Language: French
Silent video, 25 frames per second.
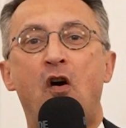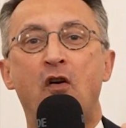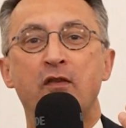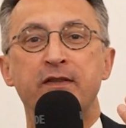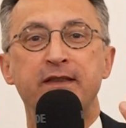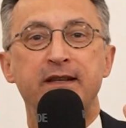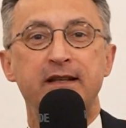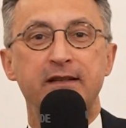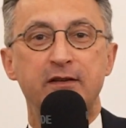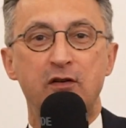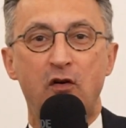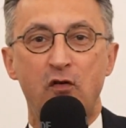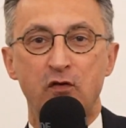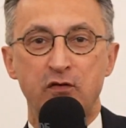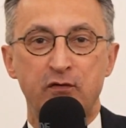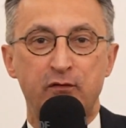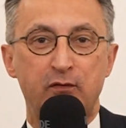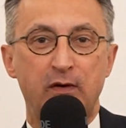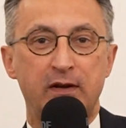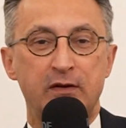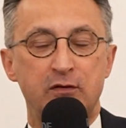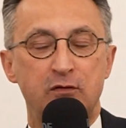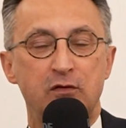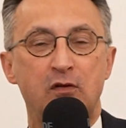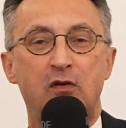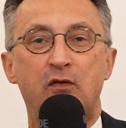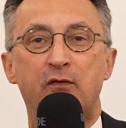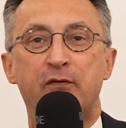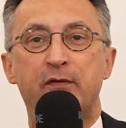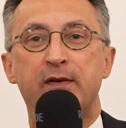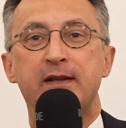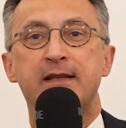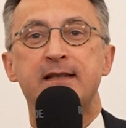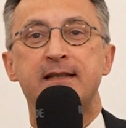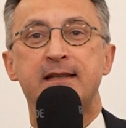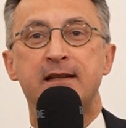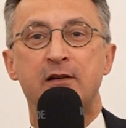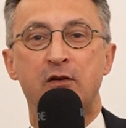en aidant une voiture, en
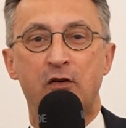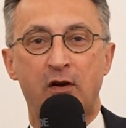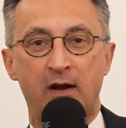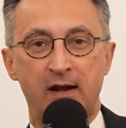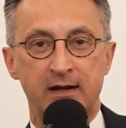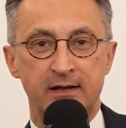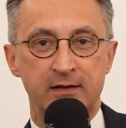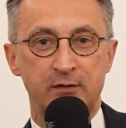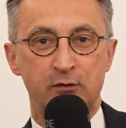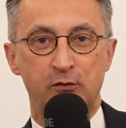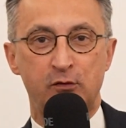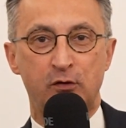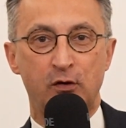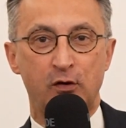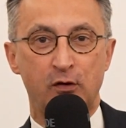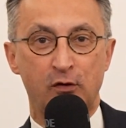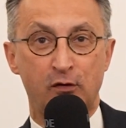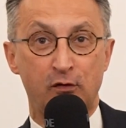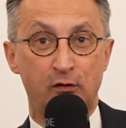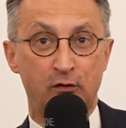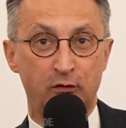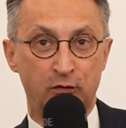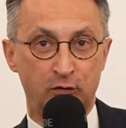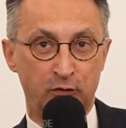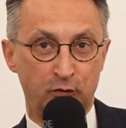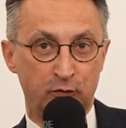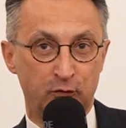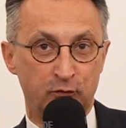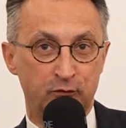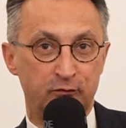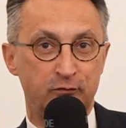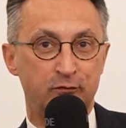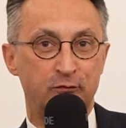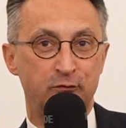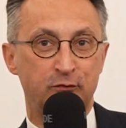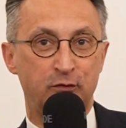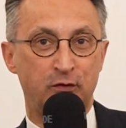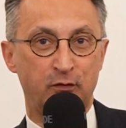fait, c'est le Rallye du Cœur Lyon
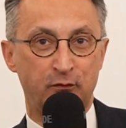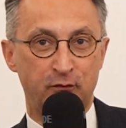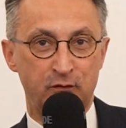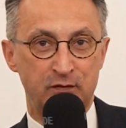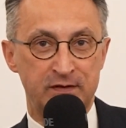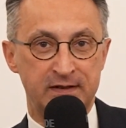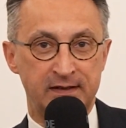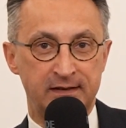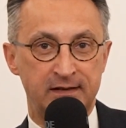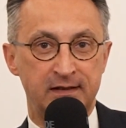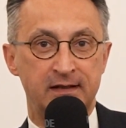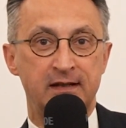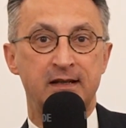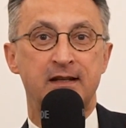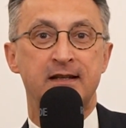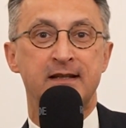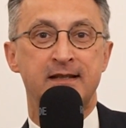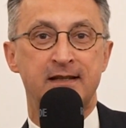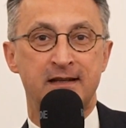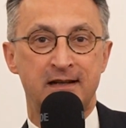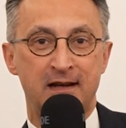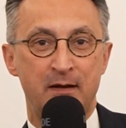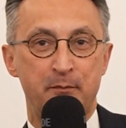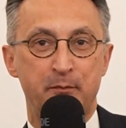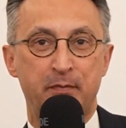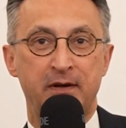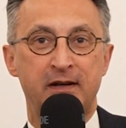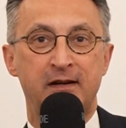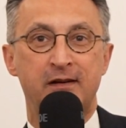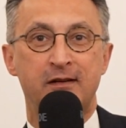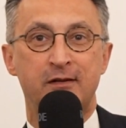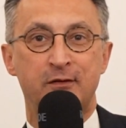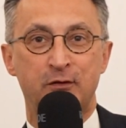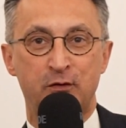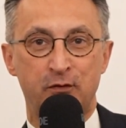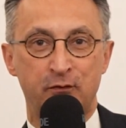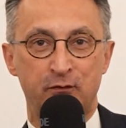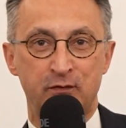que vous aidez, c'est l'appel
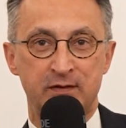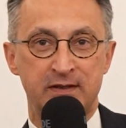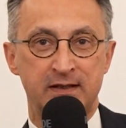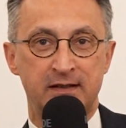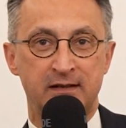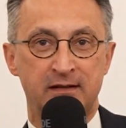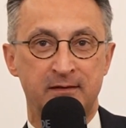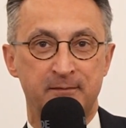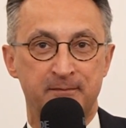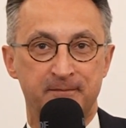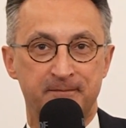que vous aidez.